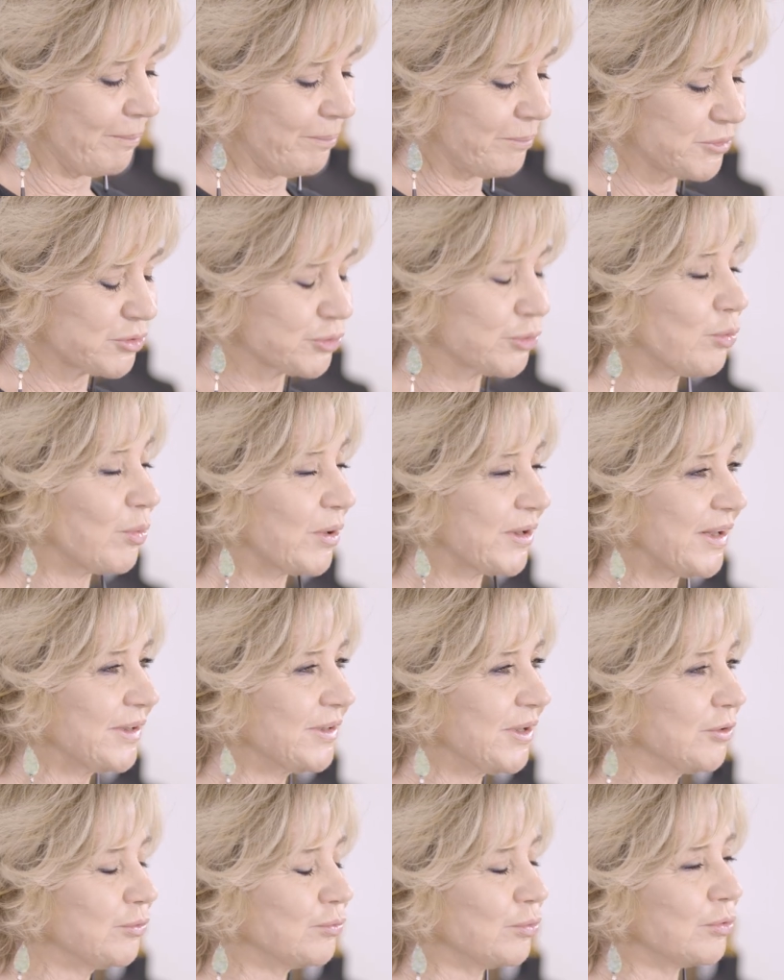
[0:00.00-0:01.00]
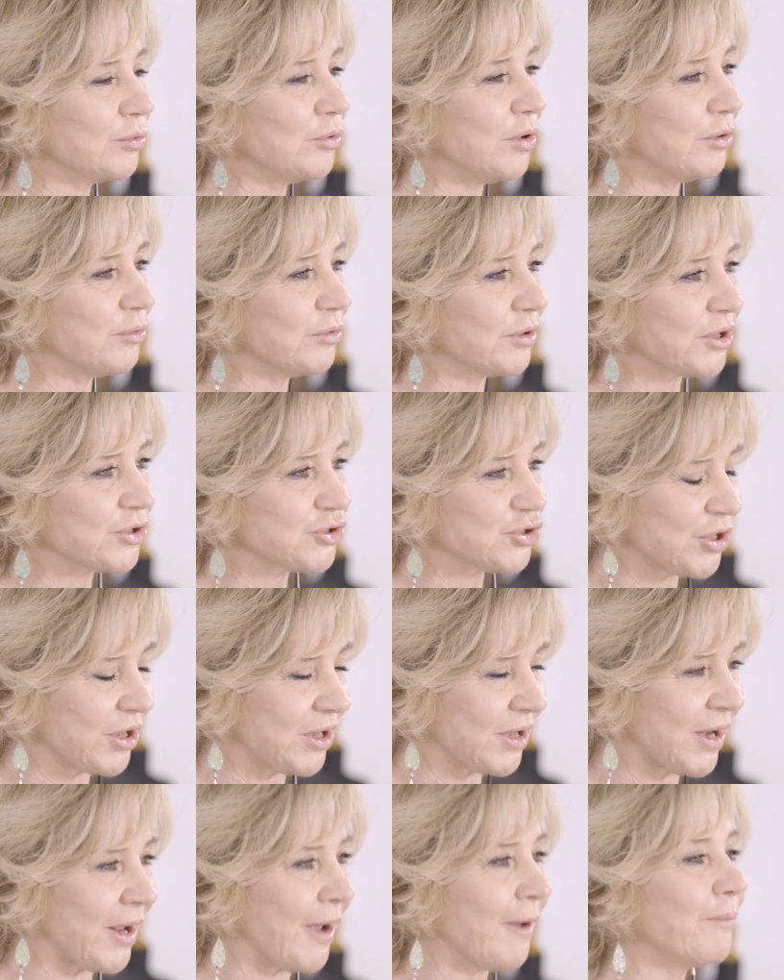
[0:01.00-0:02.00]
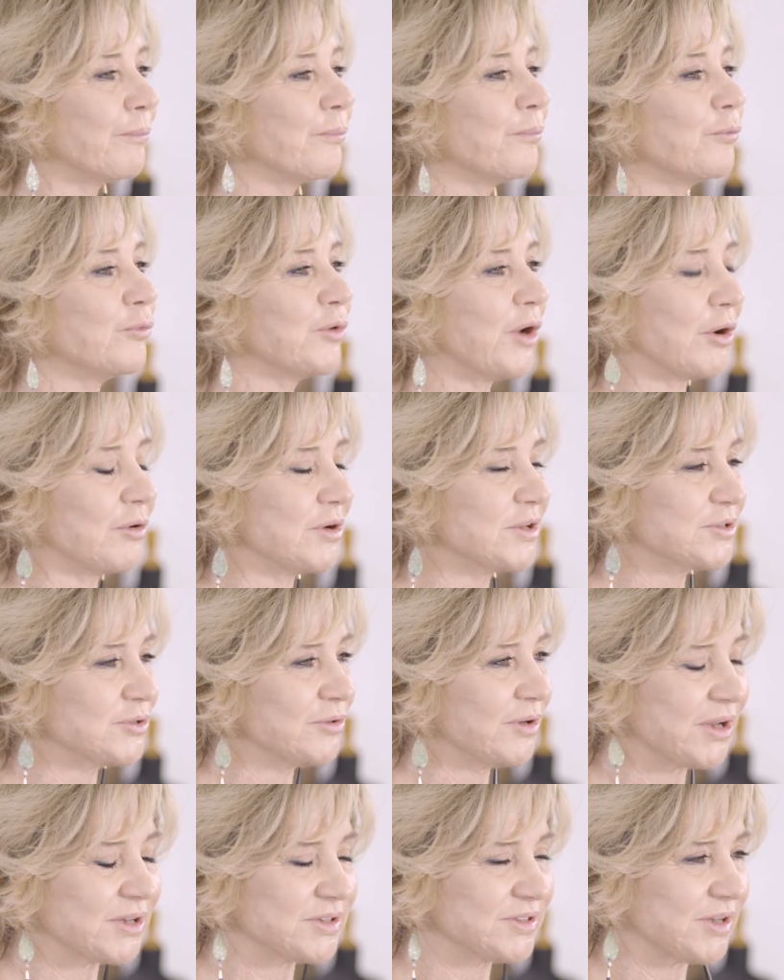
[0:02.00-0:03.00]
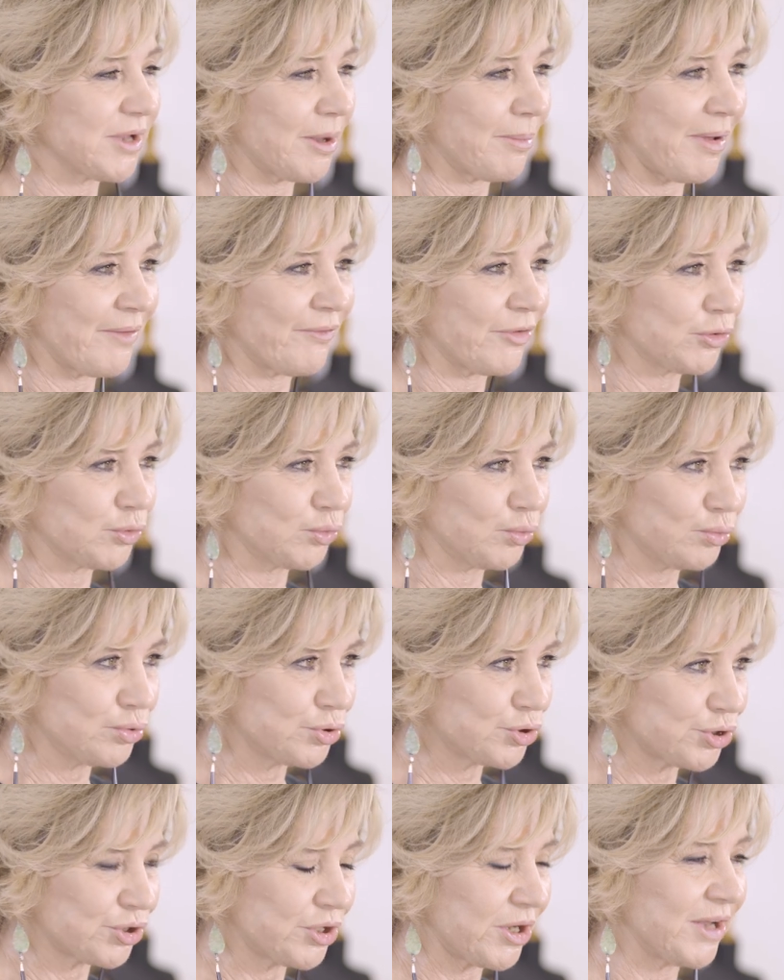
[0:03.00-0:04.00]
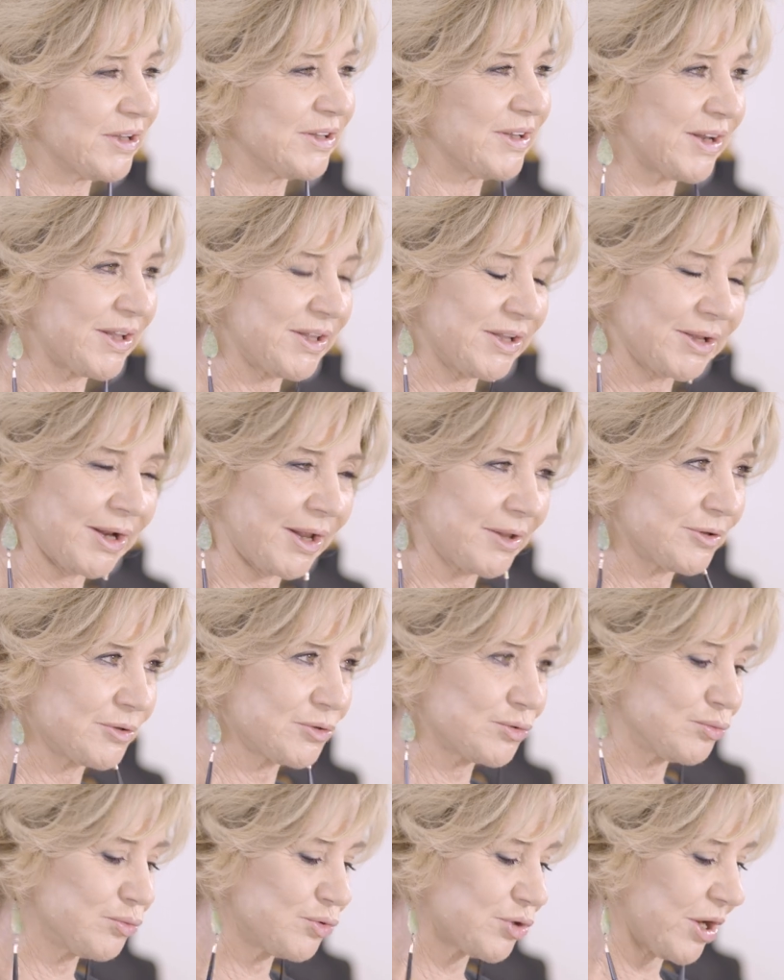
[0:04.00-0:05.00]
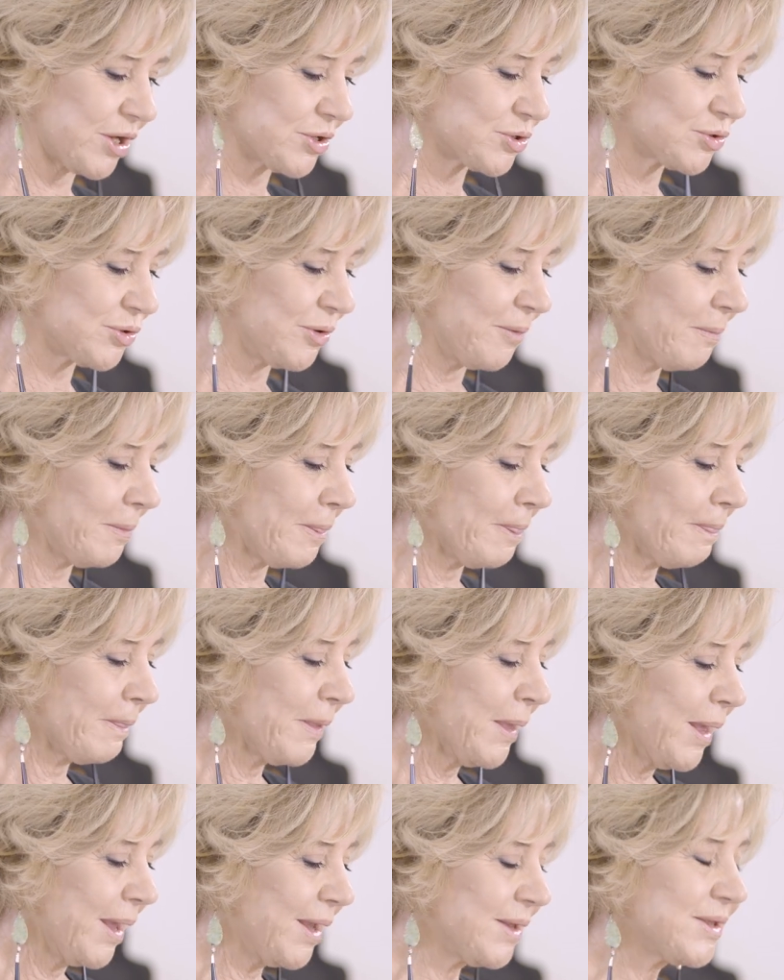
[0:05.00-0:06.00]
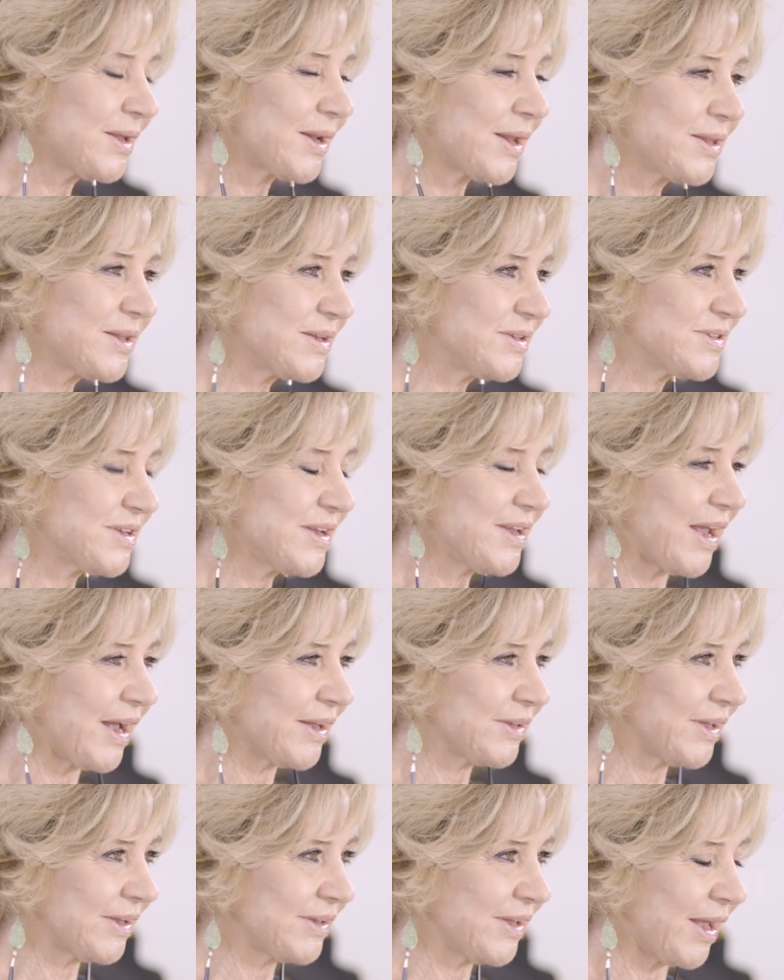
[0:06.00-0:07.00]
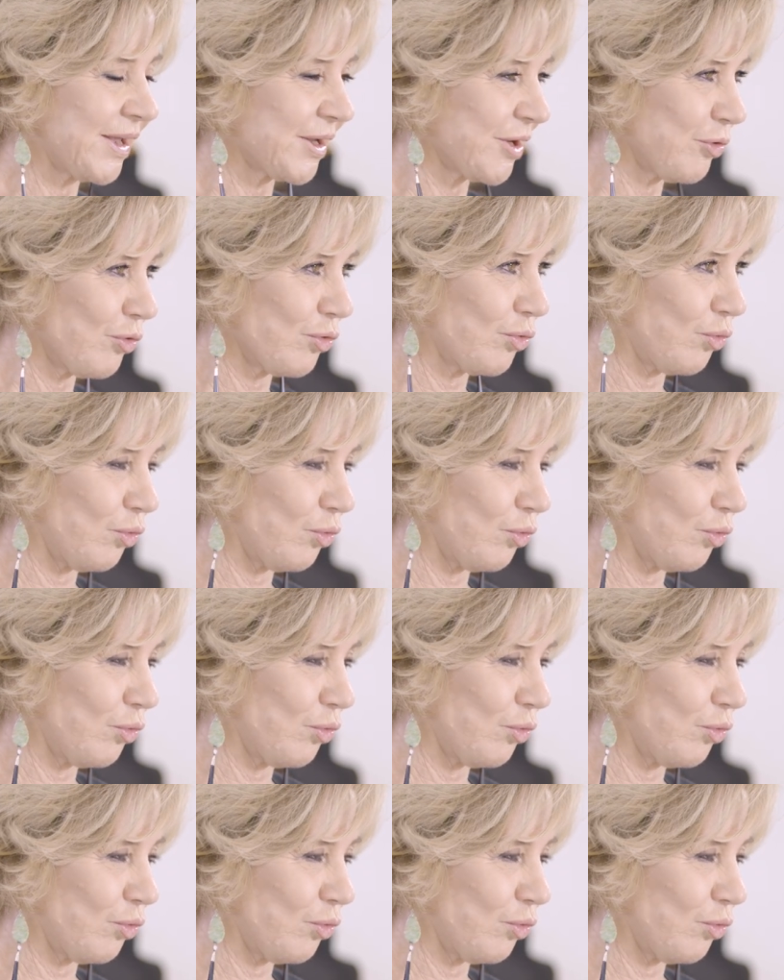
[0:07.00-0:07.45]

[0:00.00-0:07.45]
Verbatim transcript: Mi sono guardata attorno e allora c'era una collezione che si chiamava Touche ed era di grande successo ed era disegnata da Enrico